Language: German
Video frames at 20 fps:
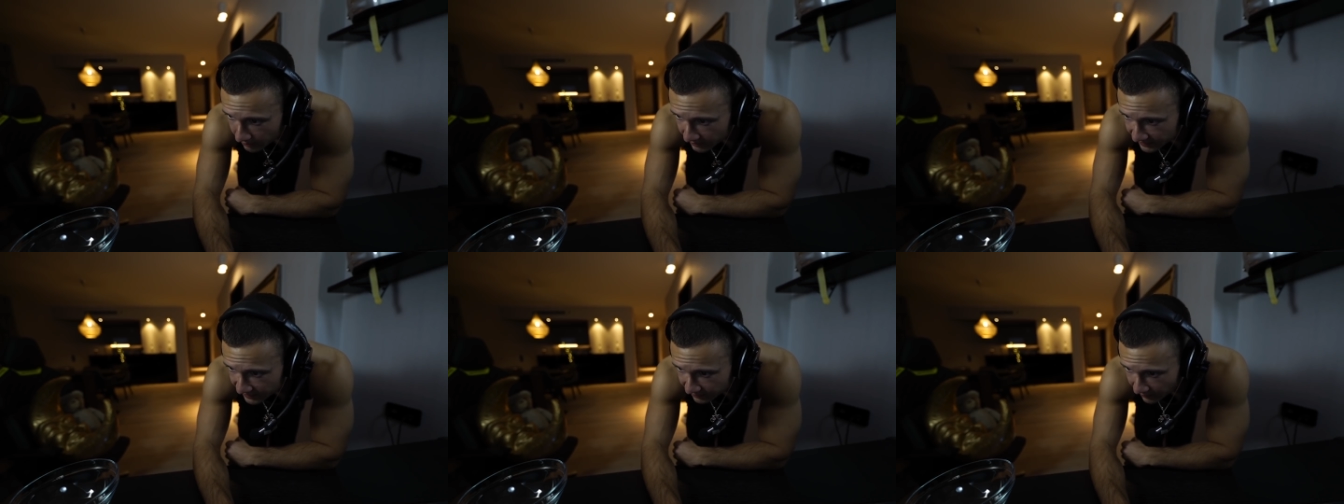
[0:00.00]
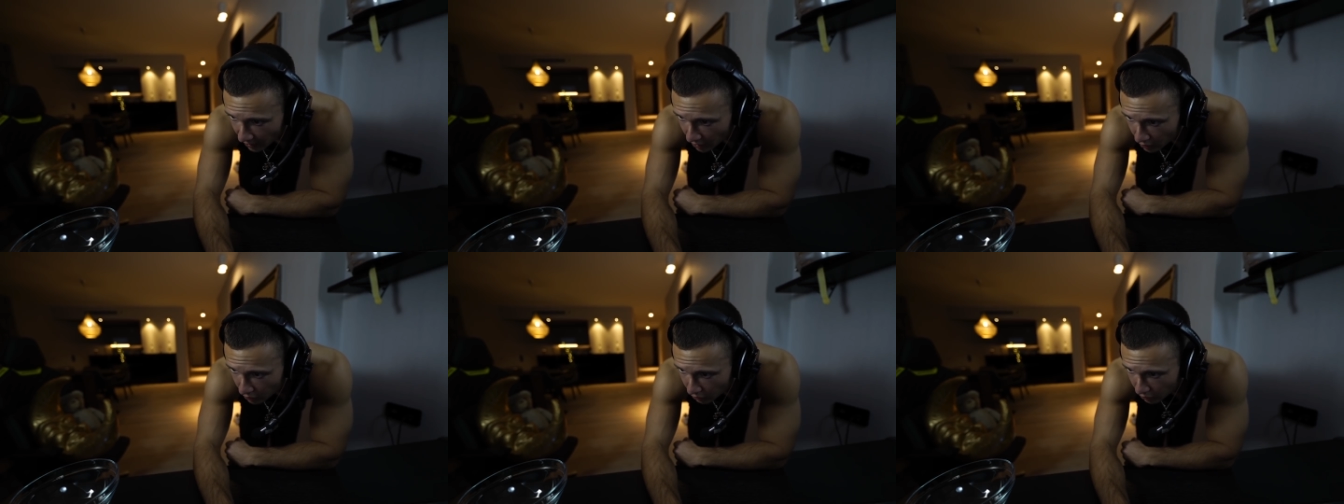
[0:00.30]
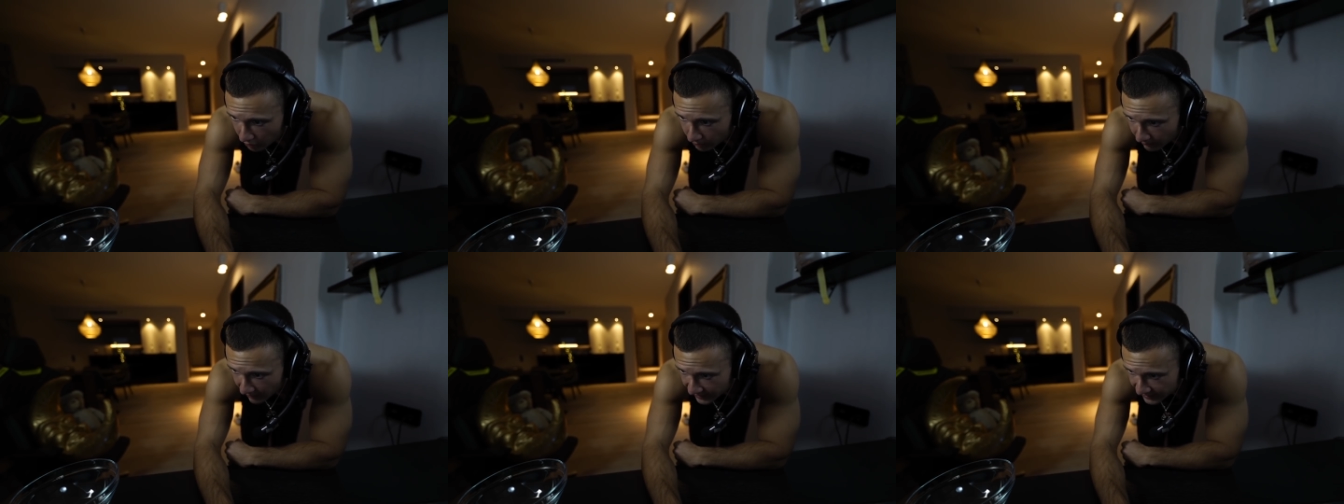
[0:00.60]
mit 2
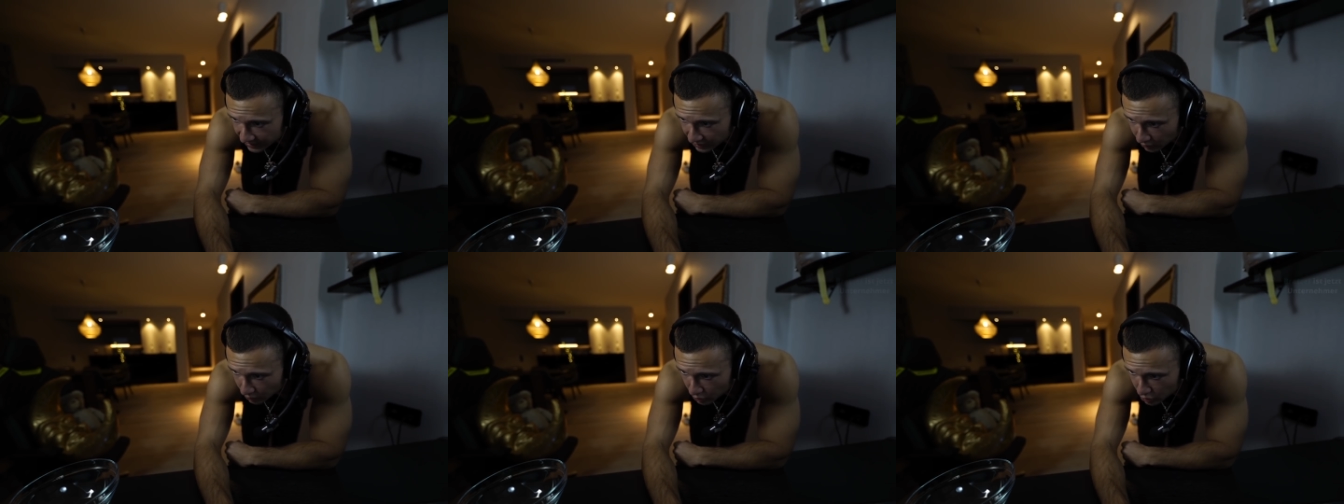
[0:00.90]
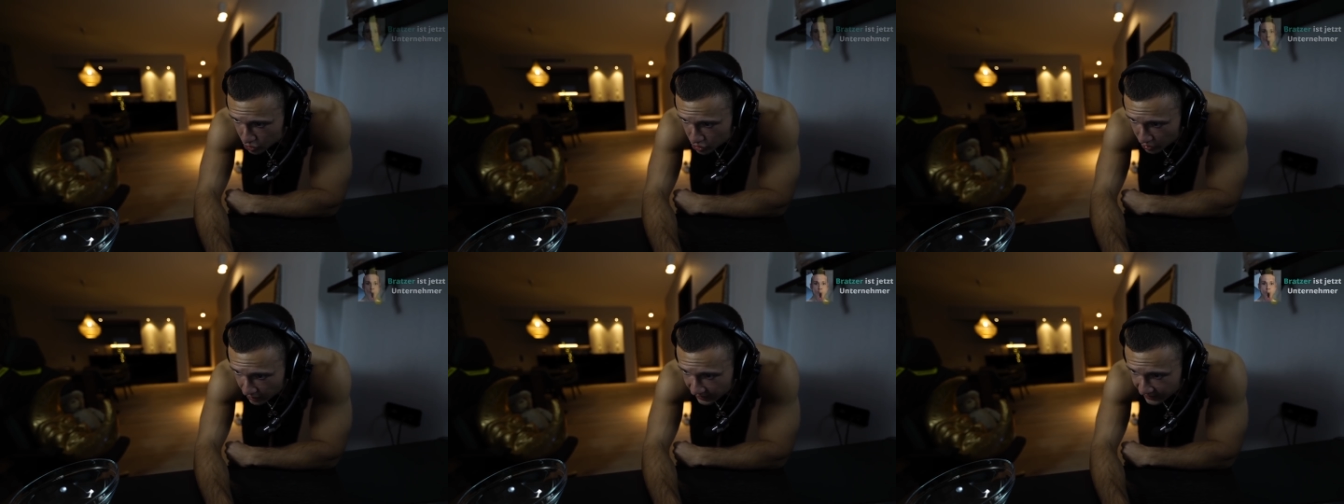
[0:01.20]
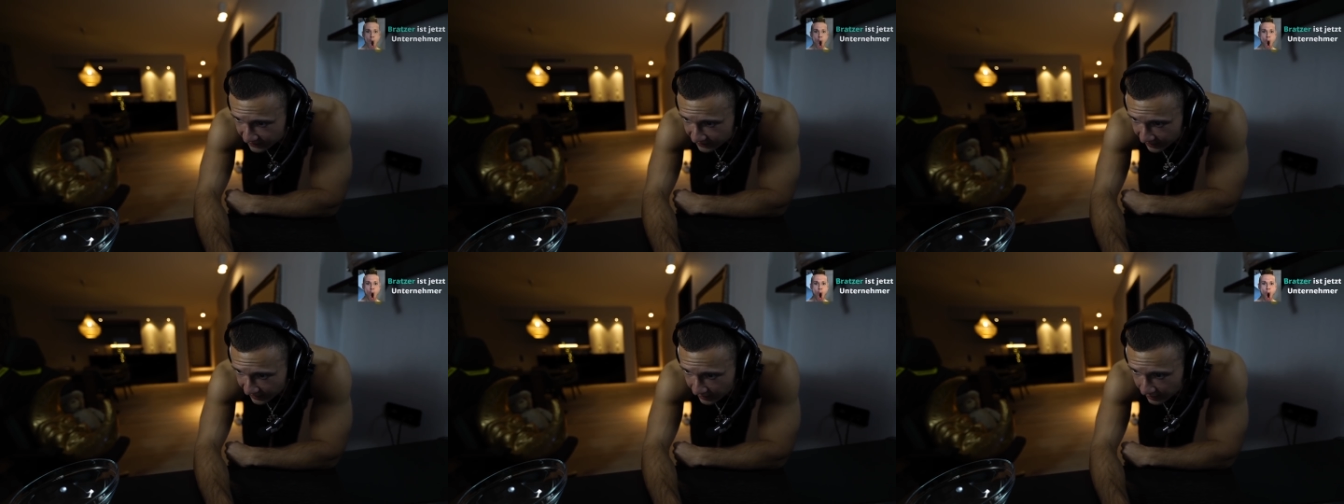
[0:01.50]
Euro. Meine Dono schon
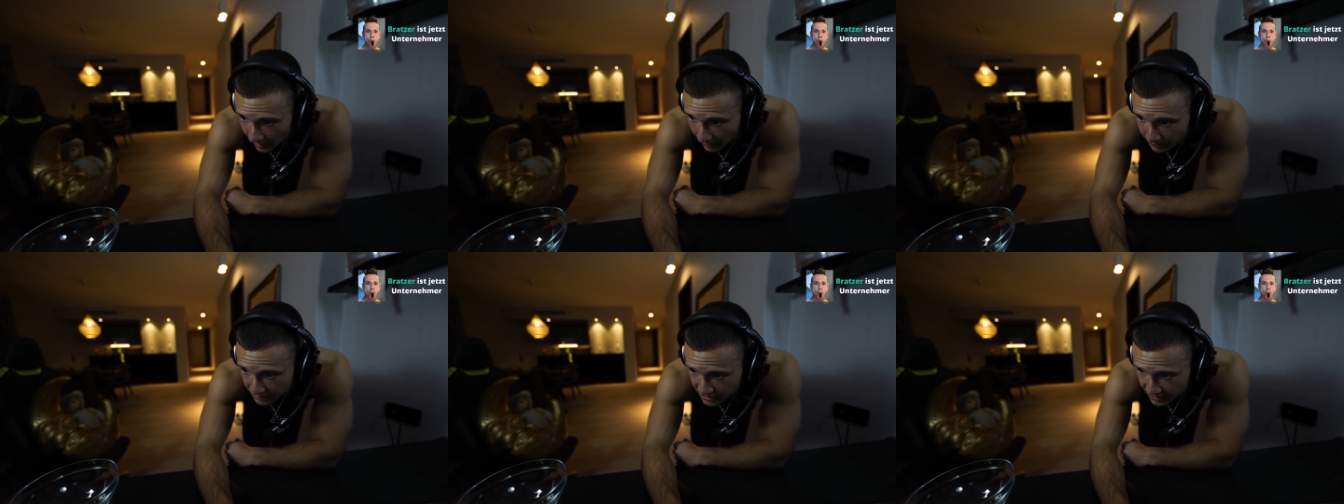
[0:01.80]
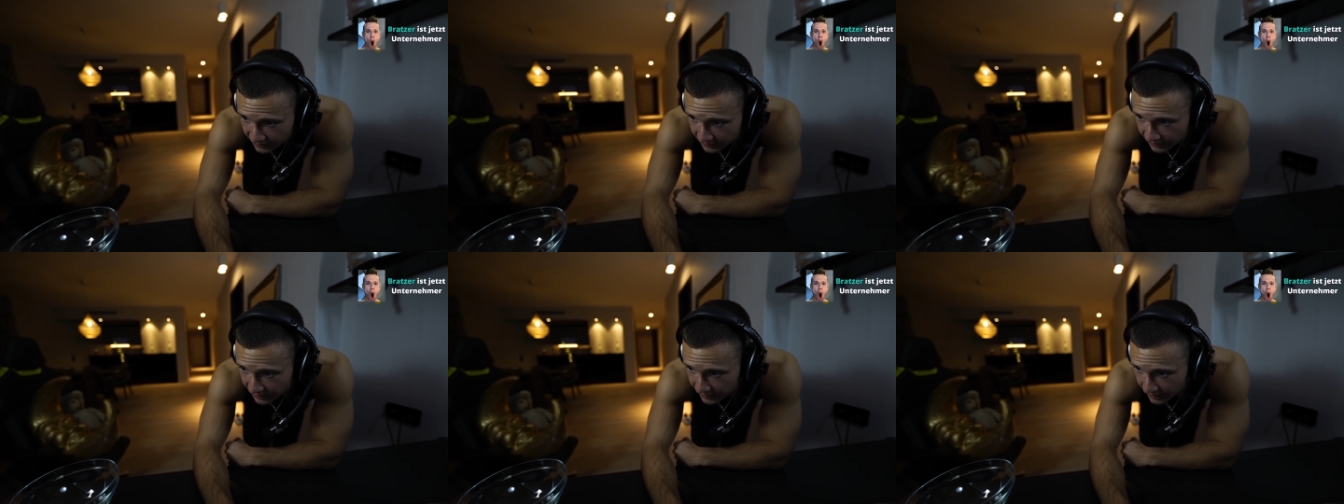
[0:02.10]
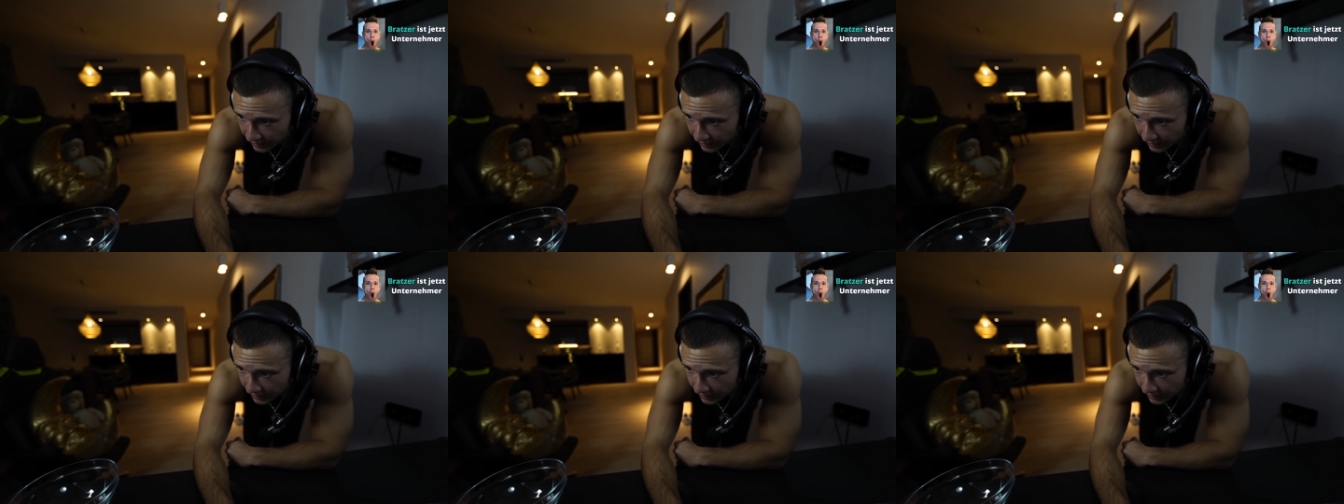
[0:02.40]
gesehen? Habe ich gesehen,